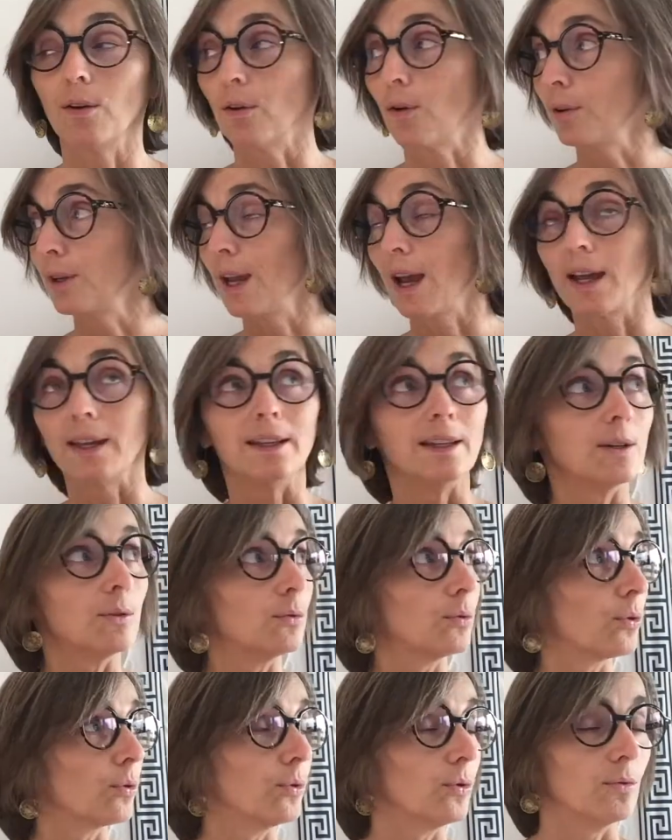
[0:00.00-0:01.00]
regarder
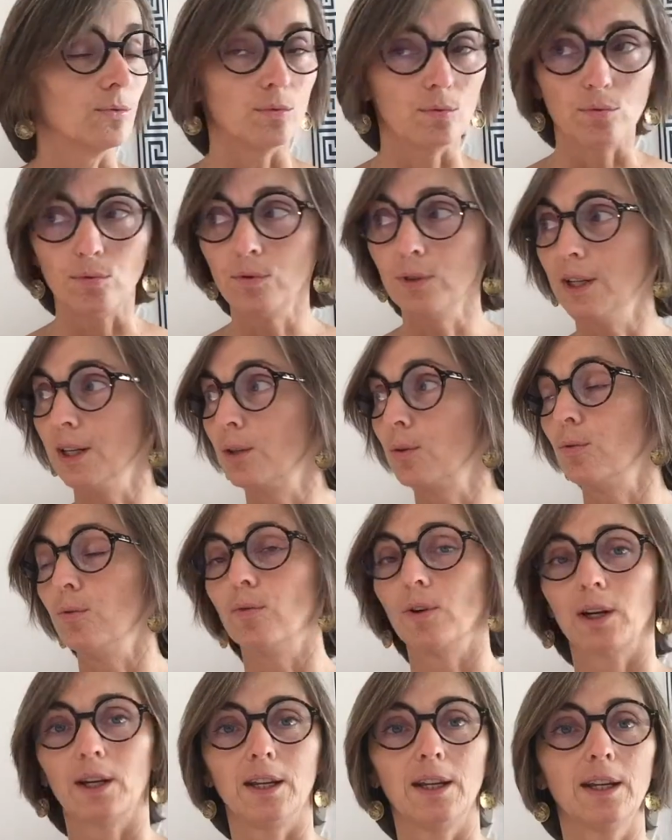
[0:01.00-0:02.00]
autour de vous,
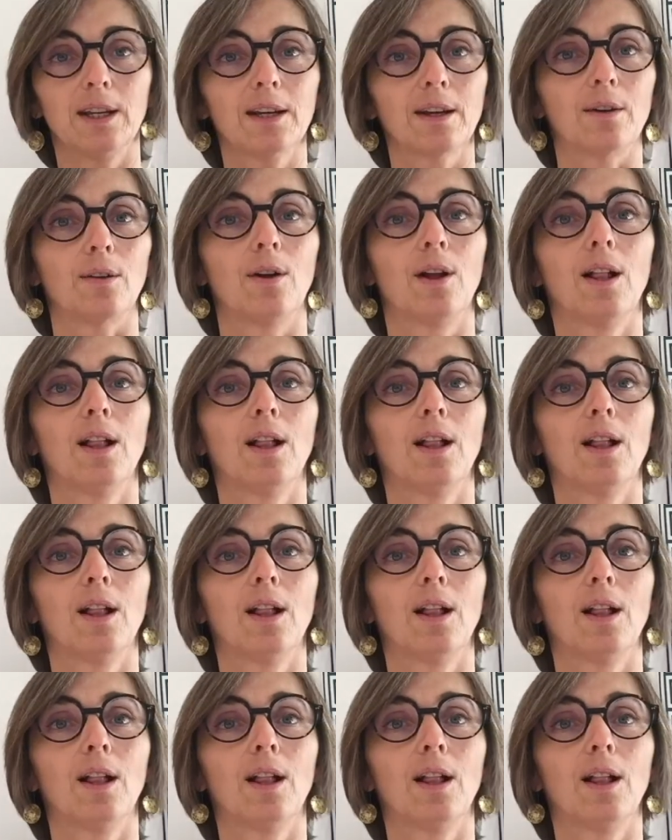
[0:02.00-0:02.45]
découvrir